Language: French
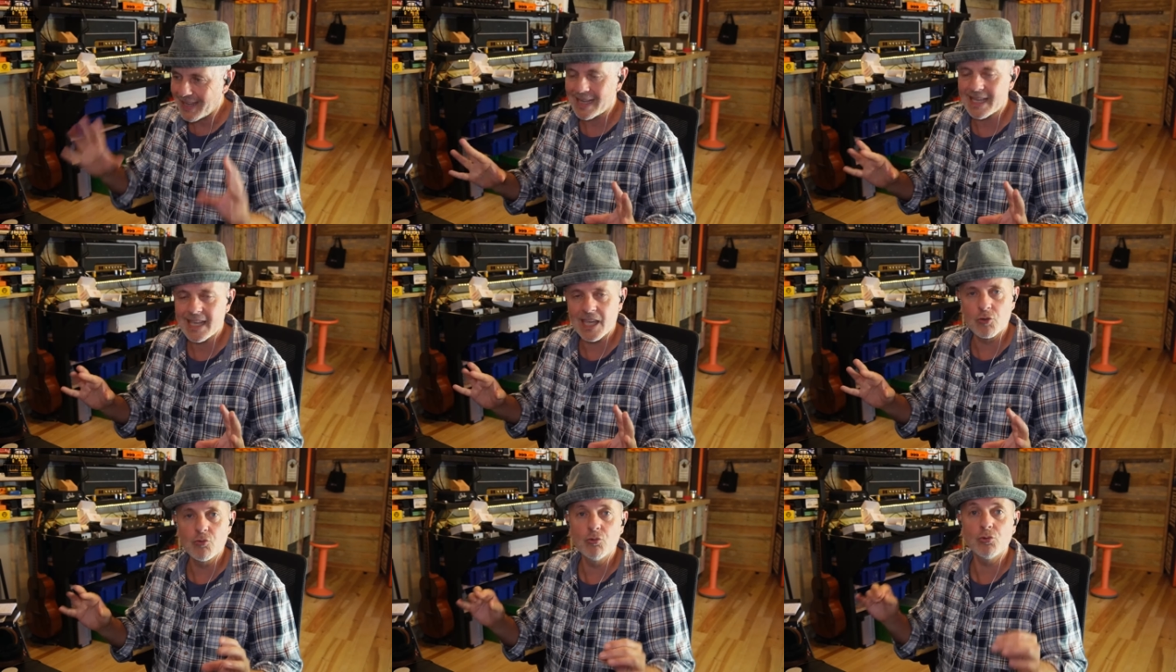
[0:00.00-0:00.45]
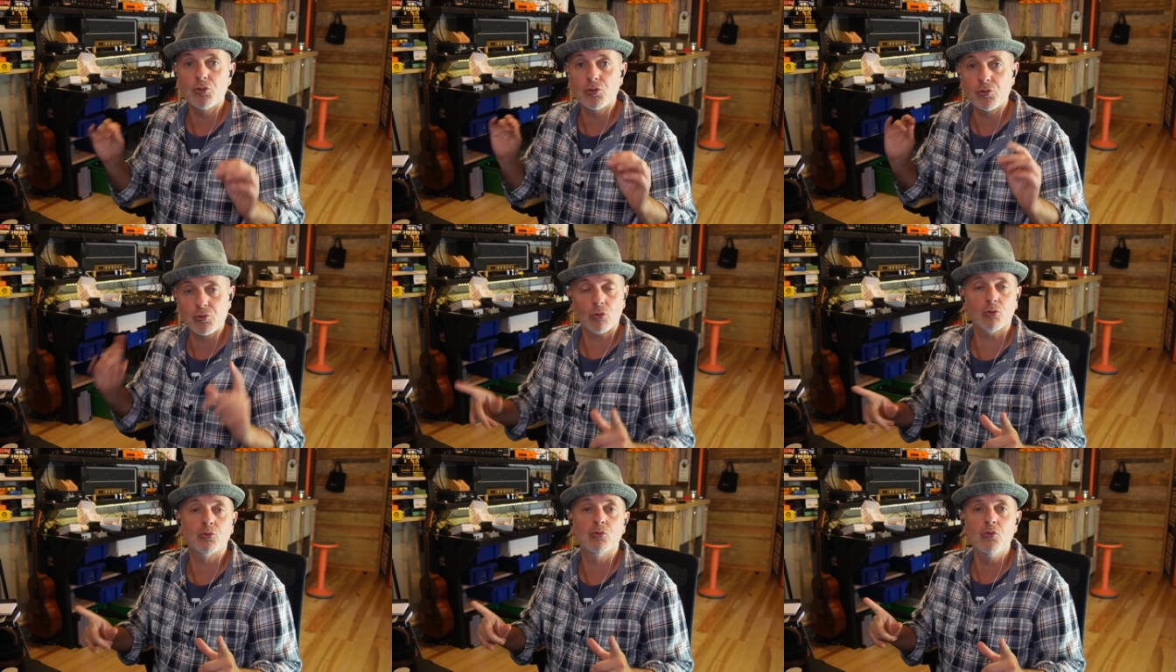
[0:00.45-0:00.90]
et où
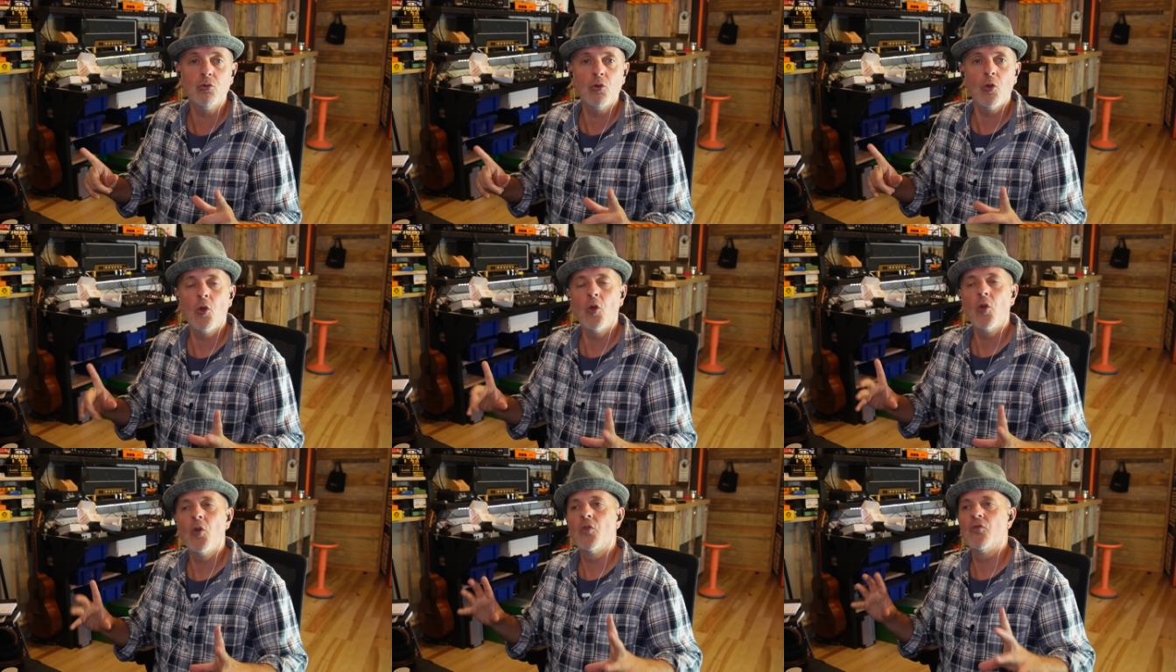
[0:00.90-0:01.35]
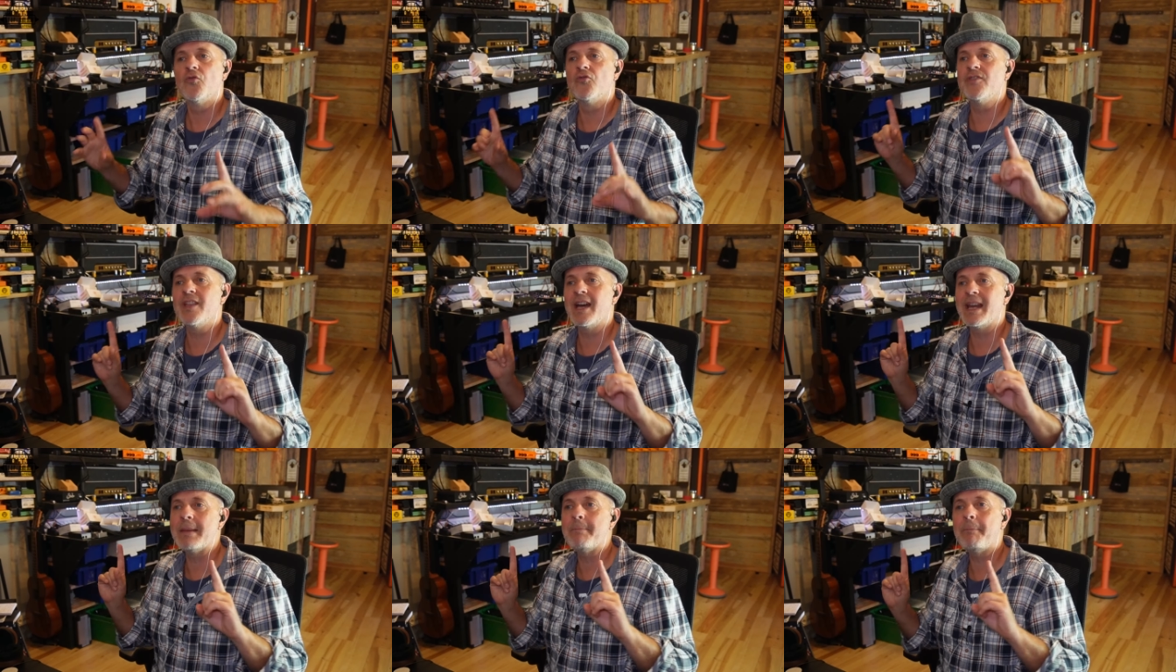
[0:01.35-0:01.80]
surtout vous
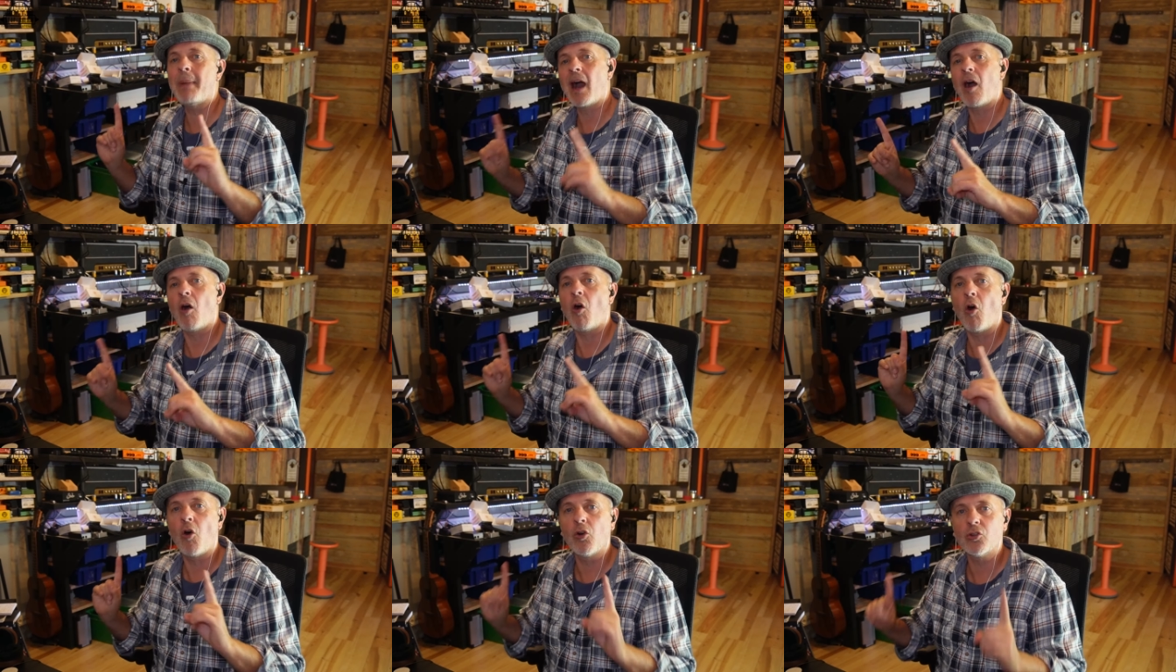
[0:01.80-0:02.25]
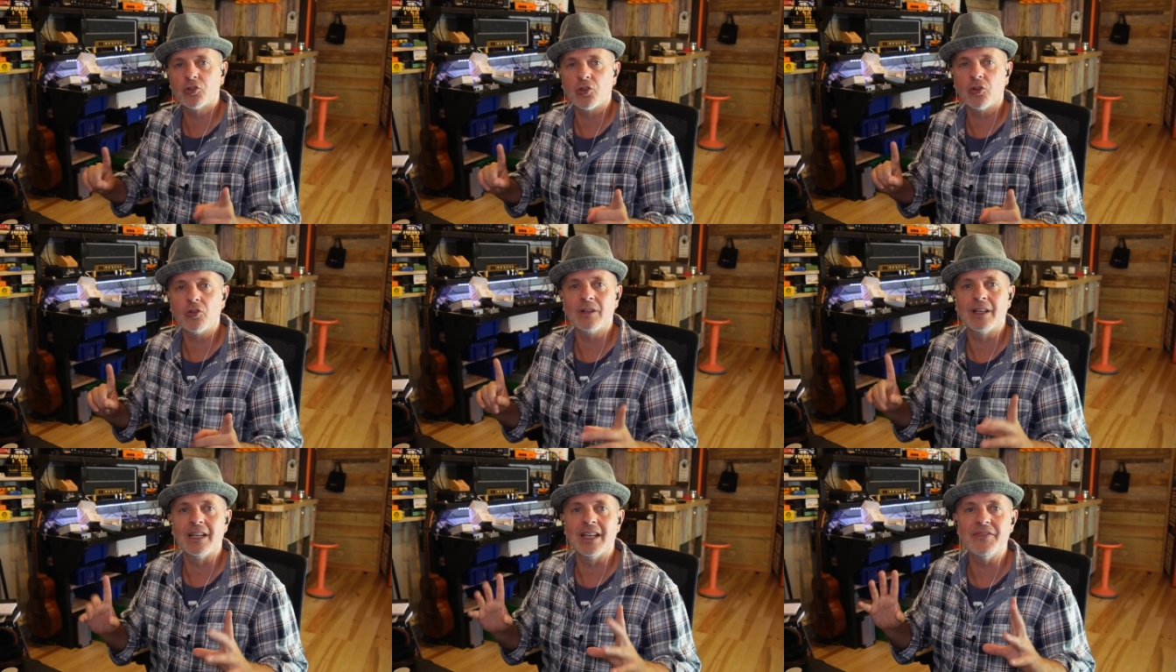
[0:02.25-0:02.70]
n'allez pas
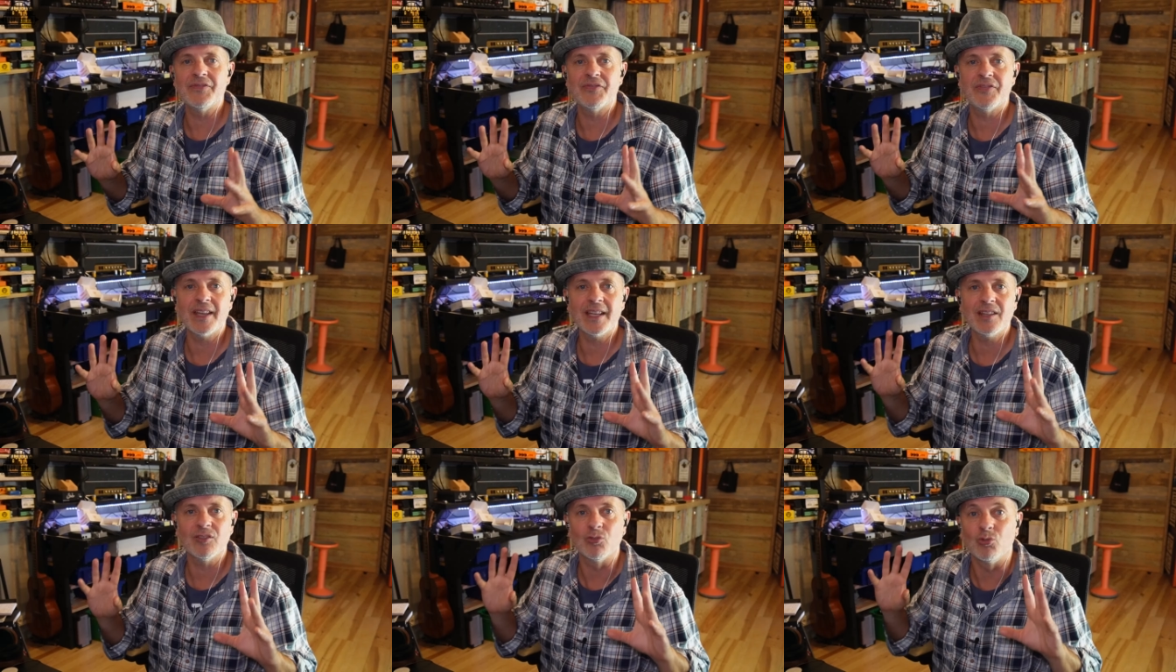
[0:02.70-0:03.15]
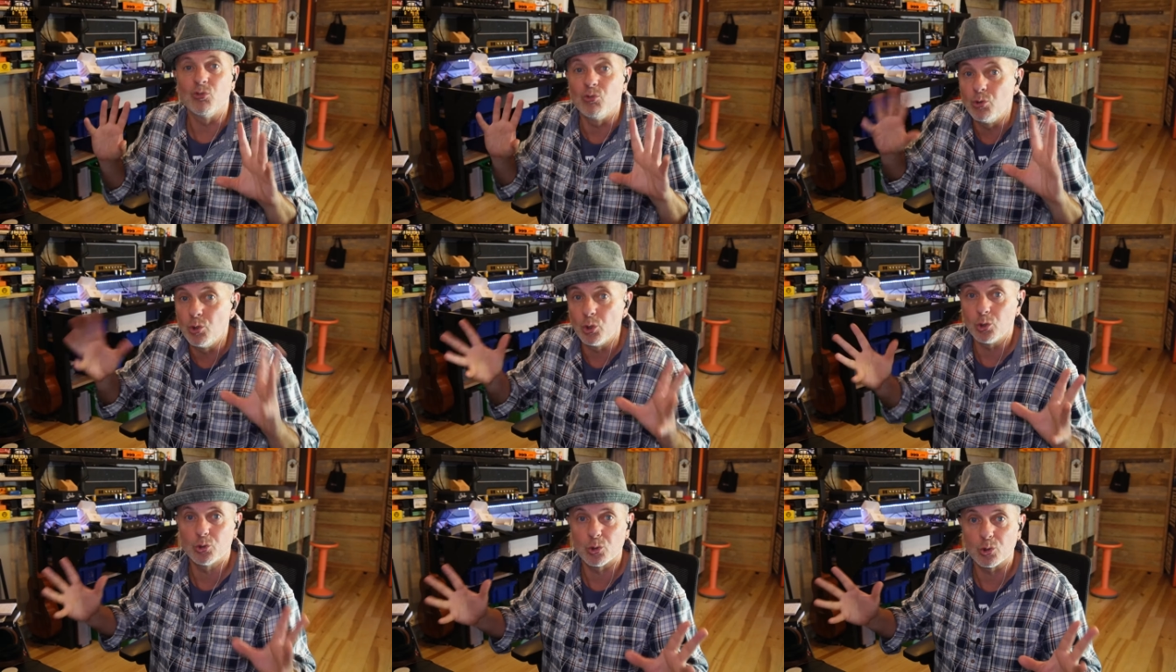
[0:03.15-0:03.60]
entendre l'effet
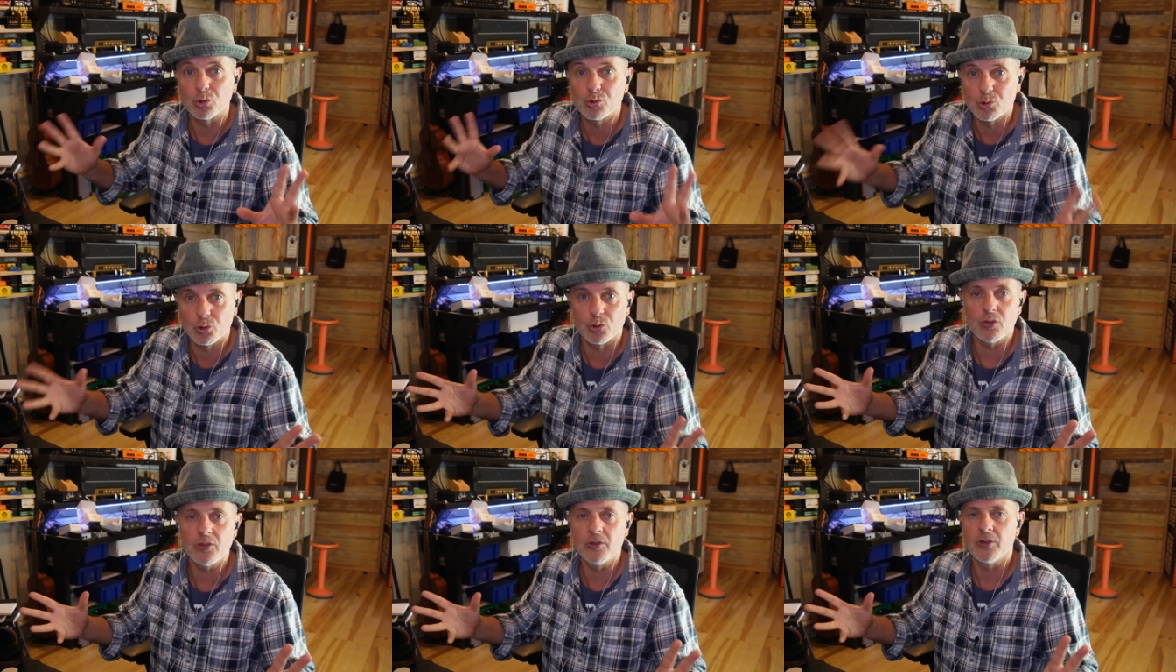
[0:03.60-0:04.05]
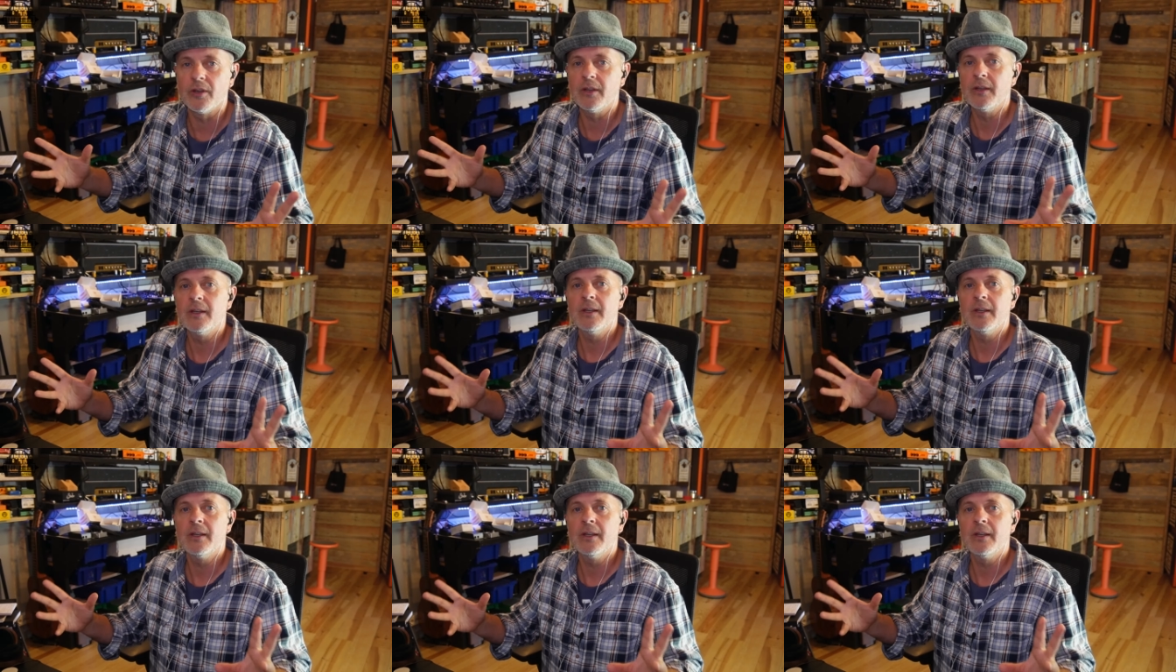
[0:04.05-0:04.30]
d'auto-tune.